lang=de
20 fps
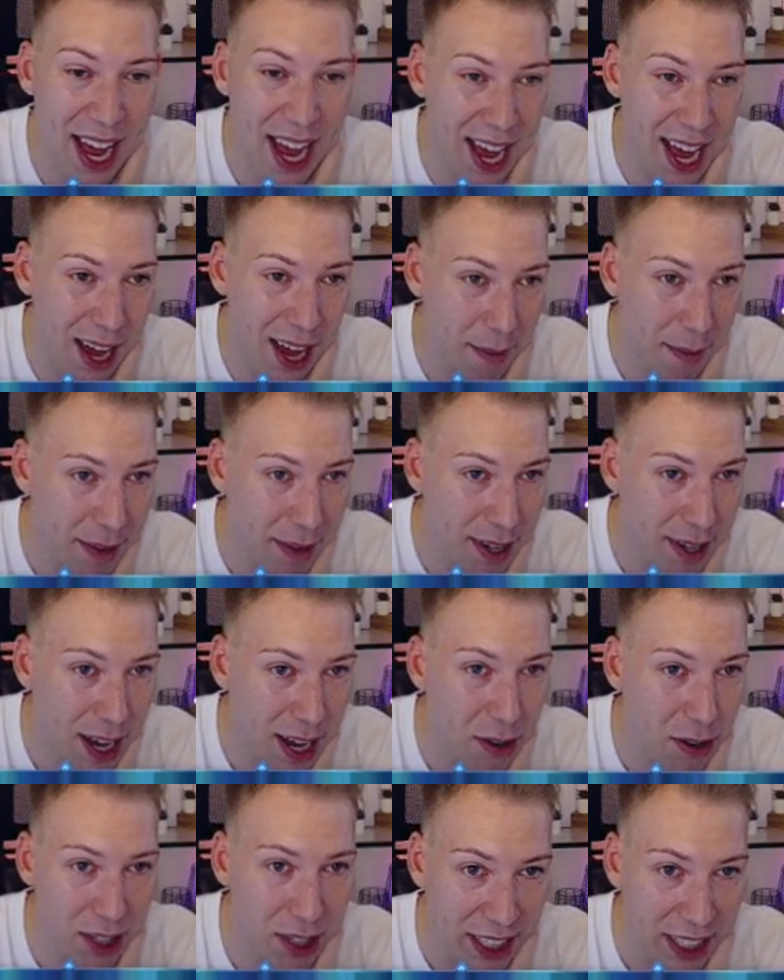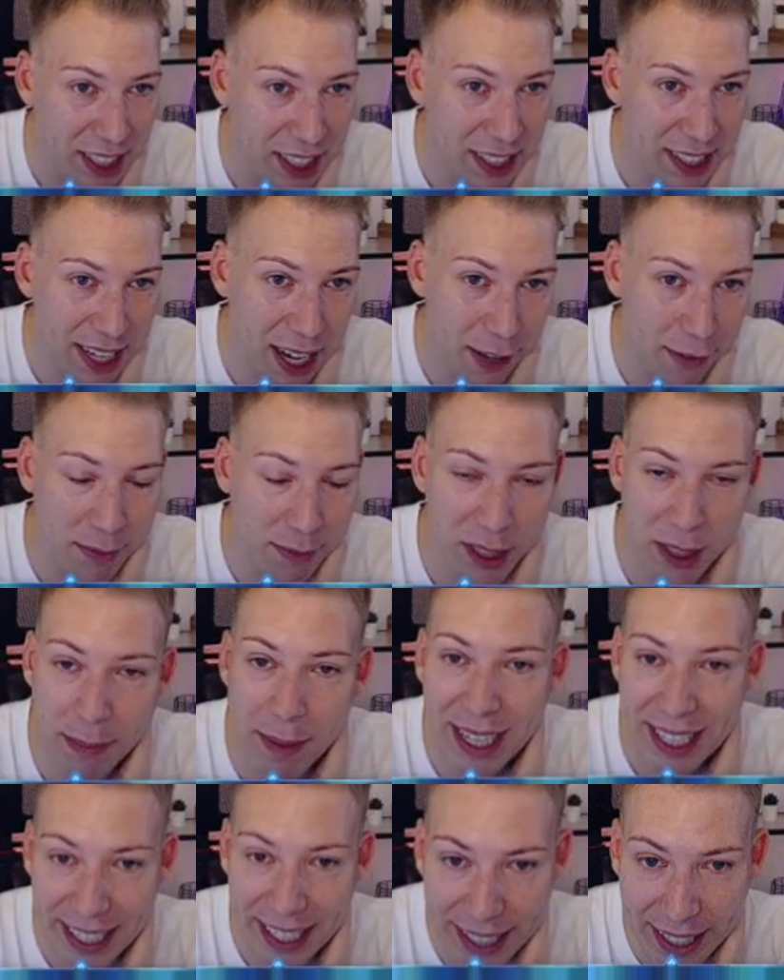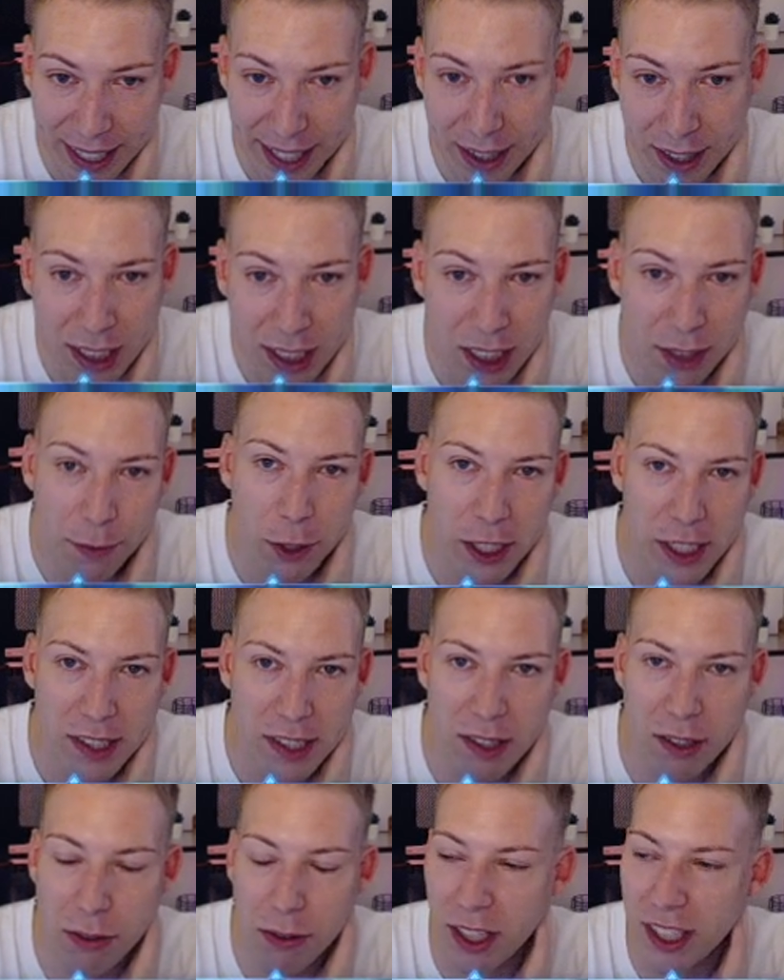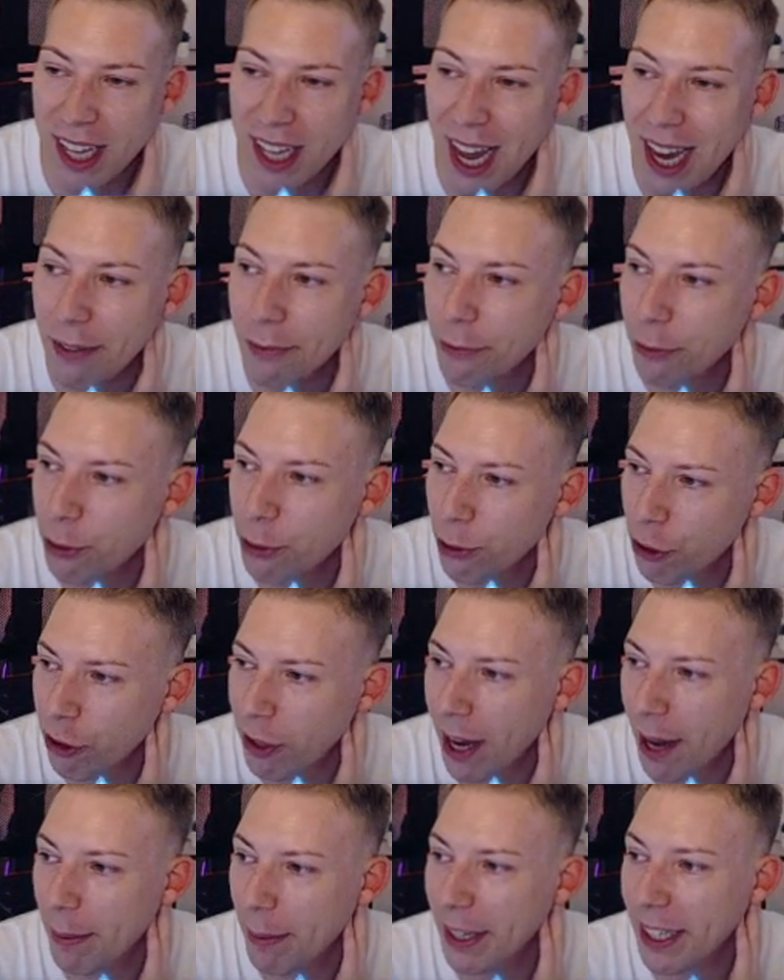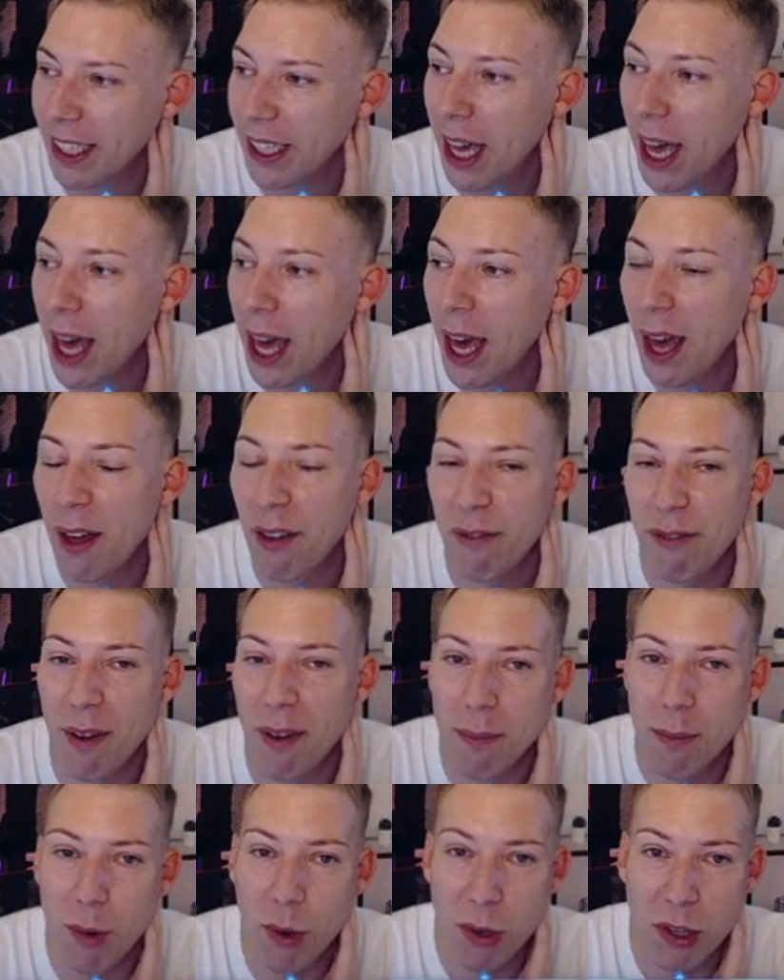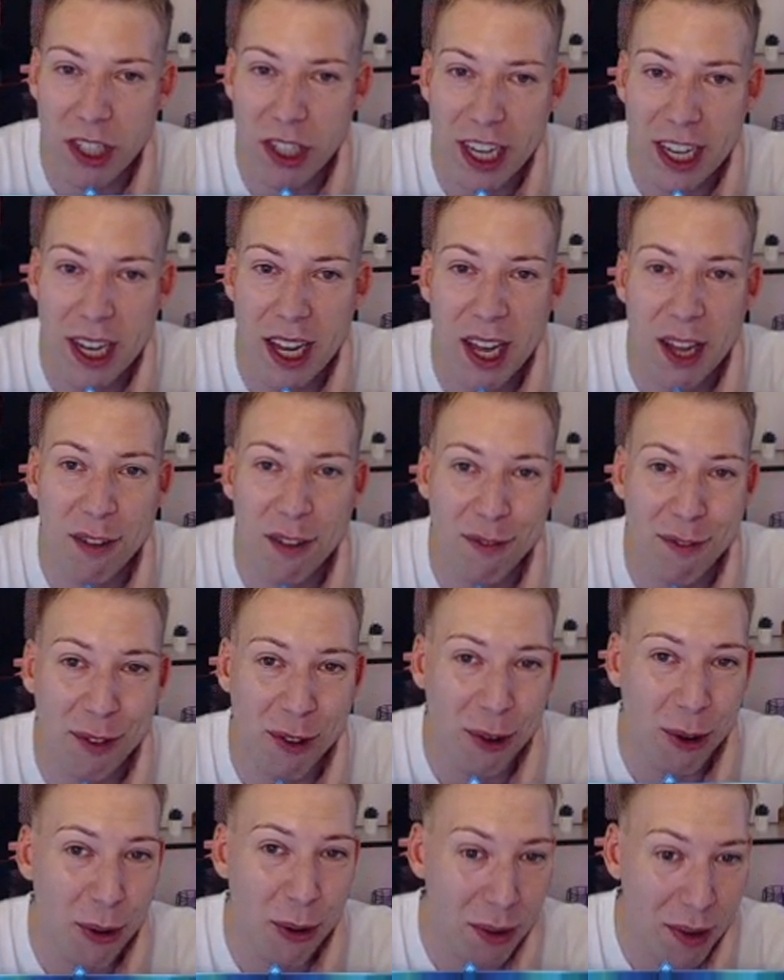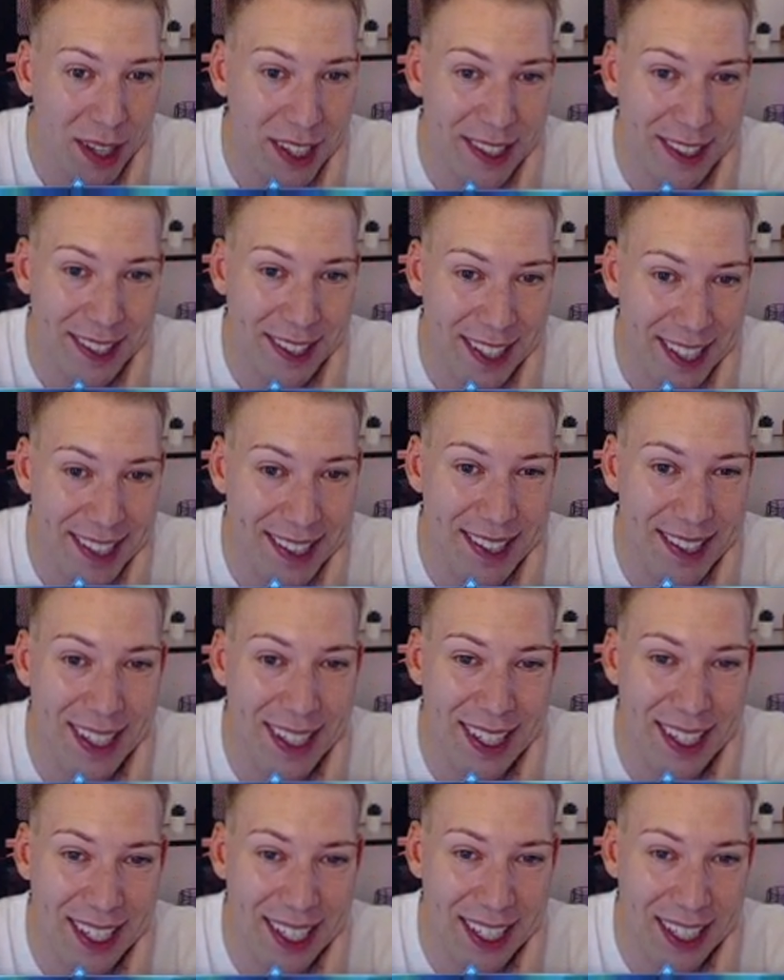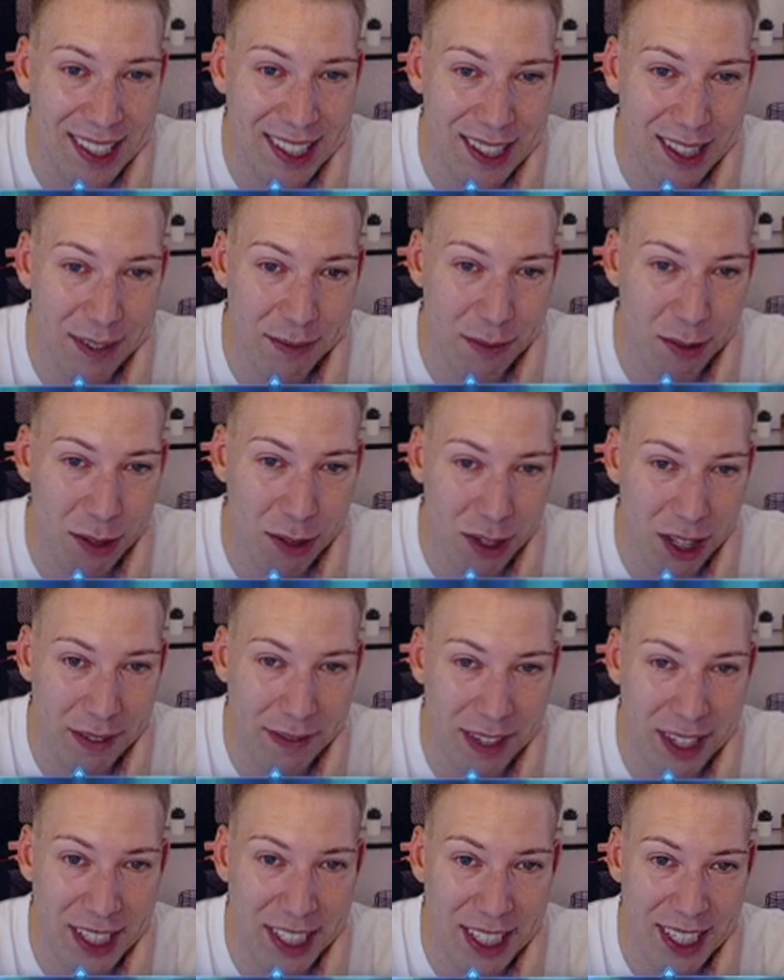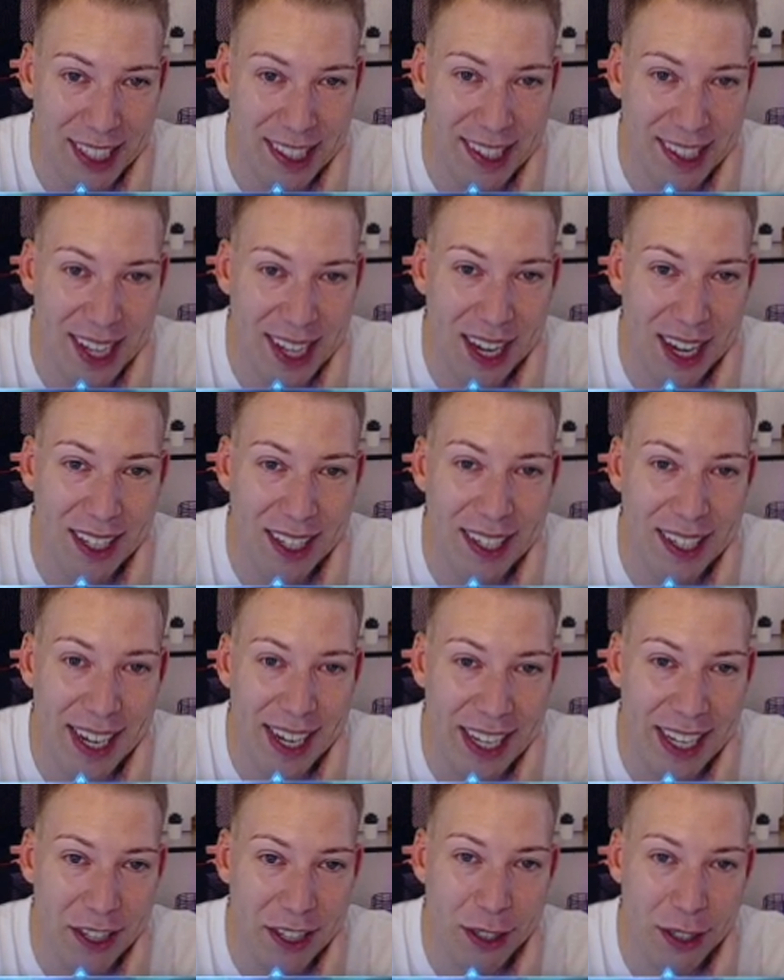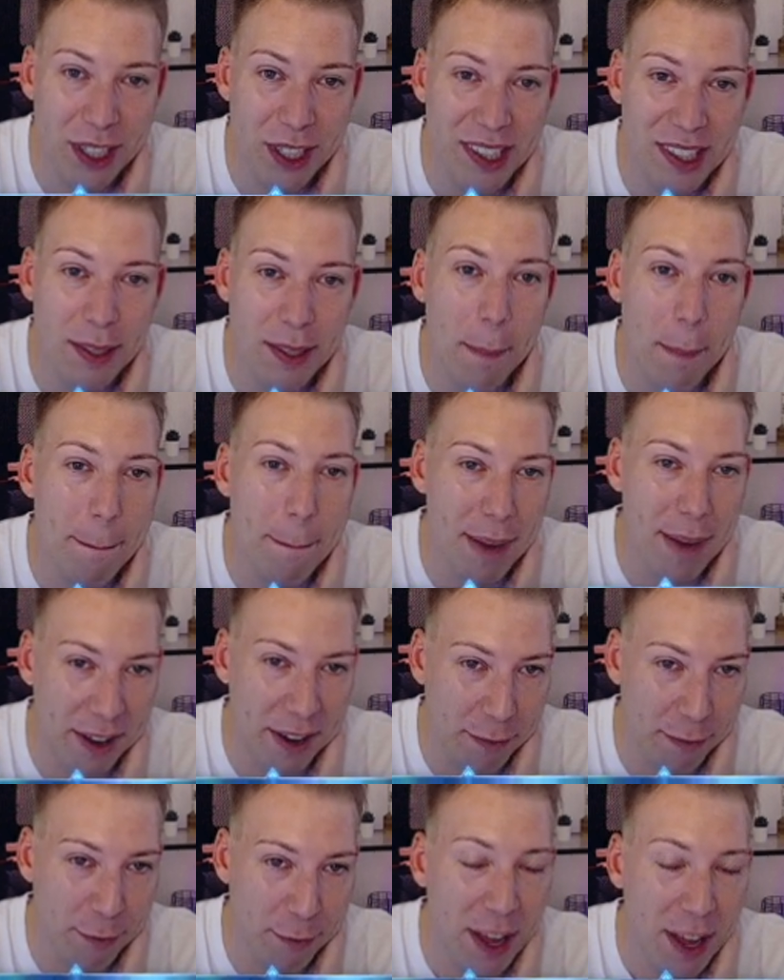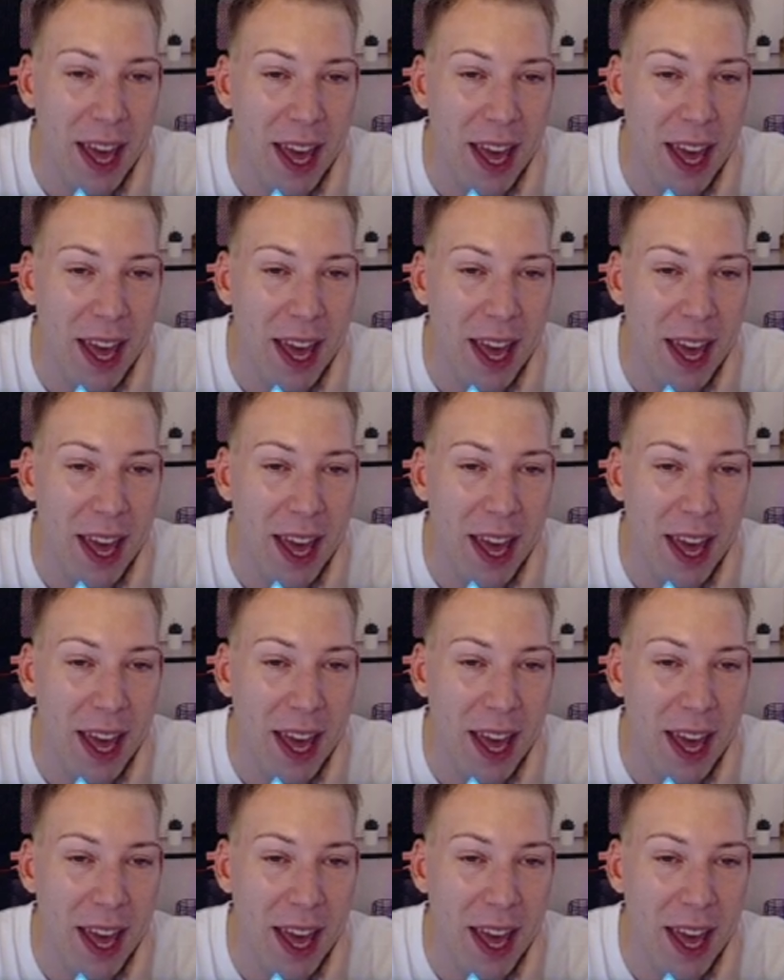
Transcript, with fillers: Aber auch ich darf mich mal irren. Ich würde es natürlich allen wünschen, aber ich vermute frühestens nächste Woche, wenn die jetzt sagen later this month.